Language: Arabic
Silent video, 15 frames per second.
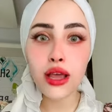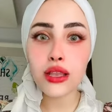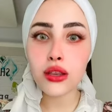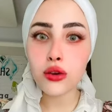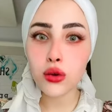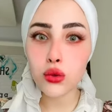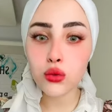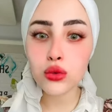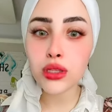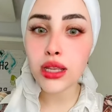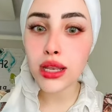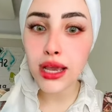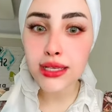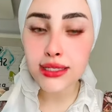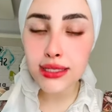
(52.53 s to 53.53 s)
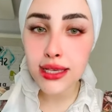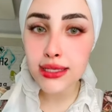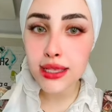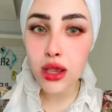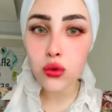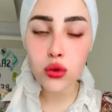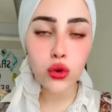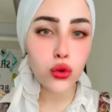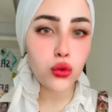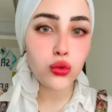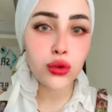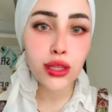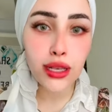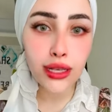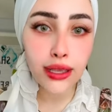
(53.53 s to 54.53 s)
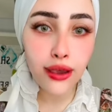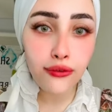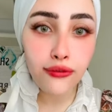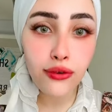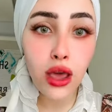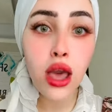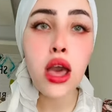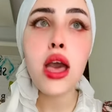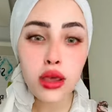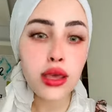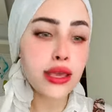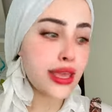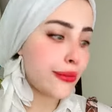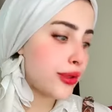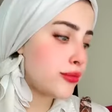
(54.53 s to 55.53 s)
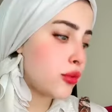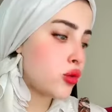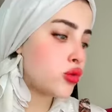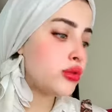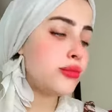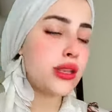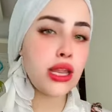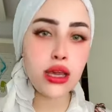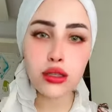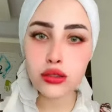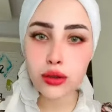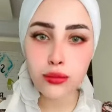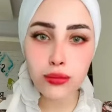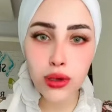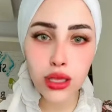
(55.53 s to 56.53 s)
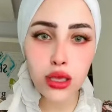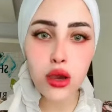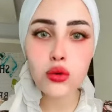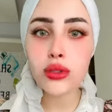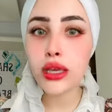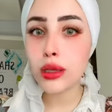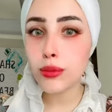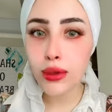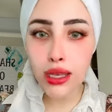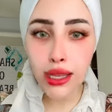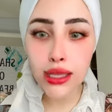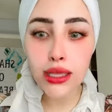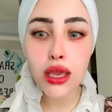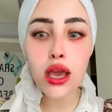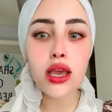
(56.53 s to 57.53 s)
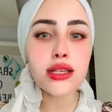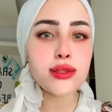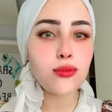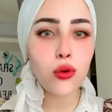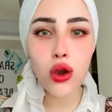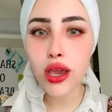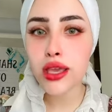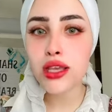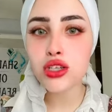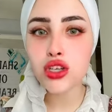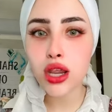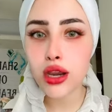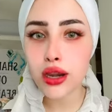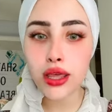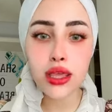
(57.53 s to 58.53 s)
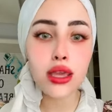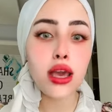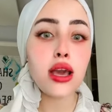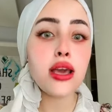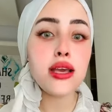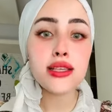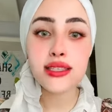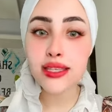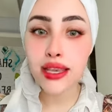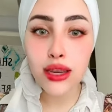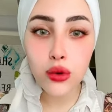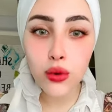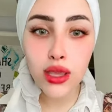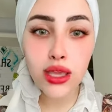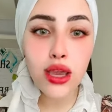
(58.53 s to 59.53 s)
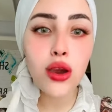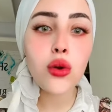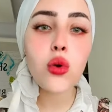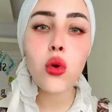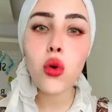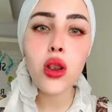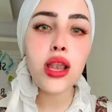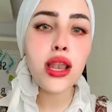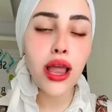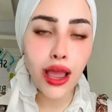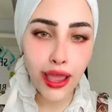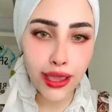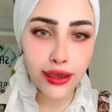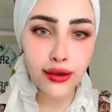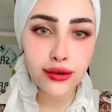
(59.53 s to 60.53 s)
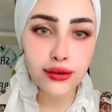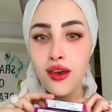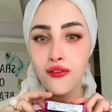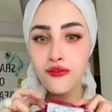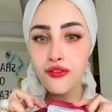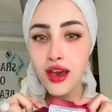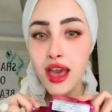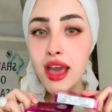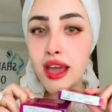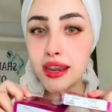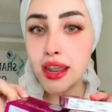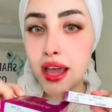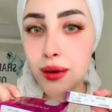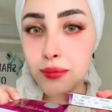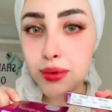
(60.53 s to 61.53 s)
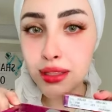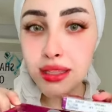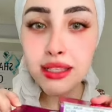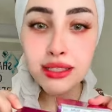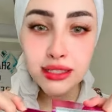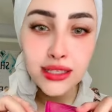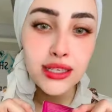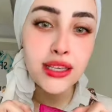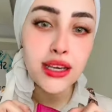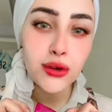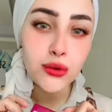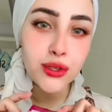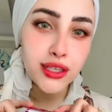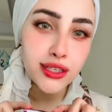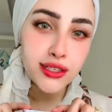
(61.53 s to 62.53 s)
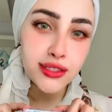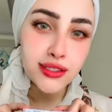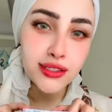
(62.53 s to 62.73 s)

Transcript: للعيون الحساسه والعيون الجافه كمان موجود منها طبيه وتجميليه اسبوعيه شهريه سنويه كل حاجه فانا حبيت الاتنين قوي